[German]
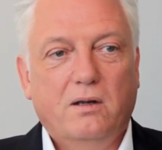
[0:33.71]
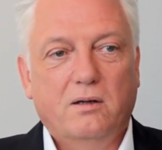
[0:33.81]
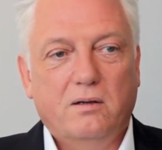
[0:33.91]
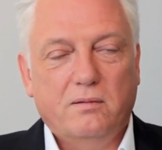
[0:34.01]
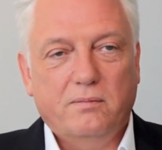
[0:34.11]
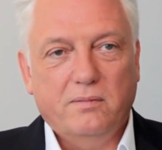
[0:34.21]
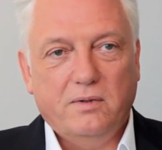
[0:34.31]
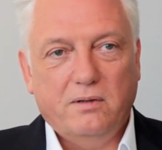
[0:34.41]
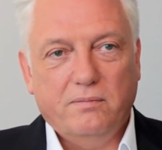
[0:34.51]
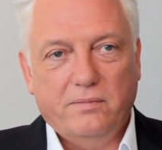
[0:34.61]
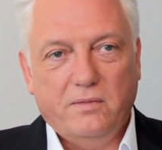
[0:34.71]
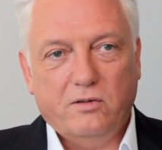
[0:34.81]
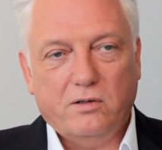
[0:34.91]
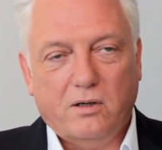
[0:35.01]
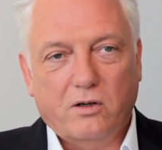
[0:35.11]
Ähm,
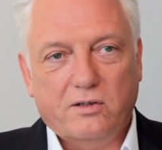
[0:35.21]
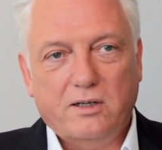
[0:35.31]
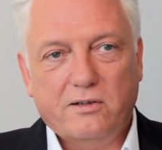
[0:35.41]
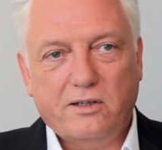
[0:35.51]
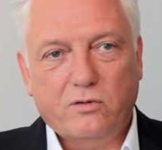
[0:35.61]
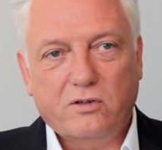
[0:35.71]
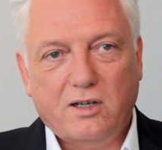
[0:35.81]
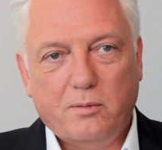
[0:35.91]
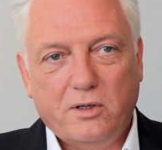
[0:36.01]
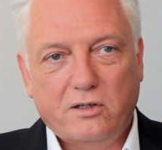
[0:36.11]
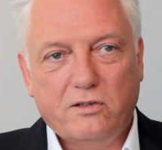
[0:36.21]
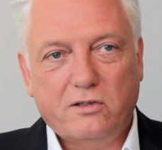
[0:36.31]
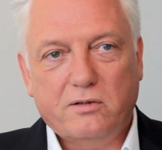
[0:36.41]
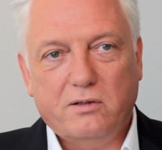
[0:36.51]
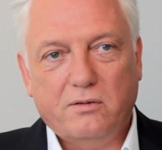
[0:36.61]
diese Auseinandersetzung
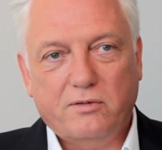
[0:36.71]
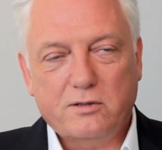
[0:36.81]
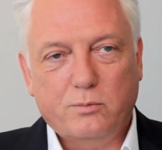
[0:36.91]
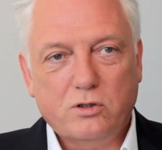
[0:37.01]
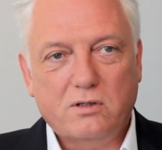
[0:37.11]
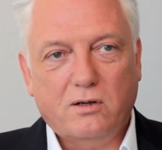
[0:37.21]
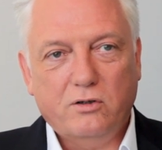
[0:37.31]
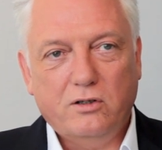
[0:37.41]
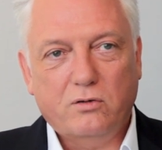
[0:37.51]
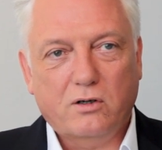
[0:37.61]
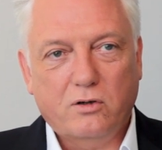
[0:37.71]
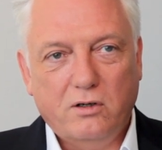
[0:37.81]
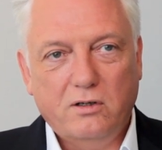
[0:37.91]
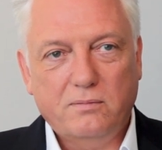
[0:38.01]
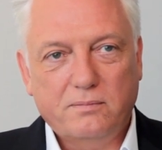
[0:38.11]
damit, äh, was muss ein Auditor
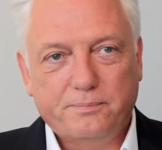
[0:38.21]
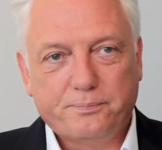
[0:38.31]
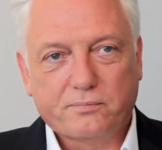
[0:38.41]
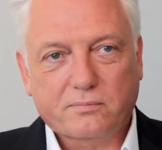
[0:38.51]
können,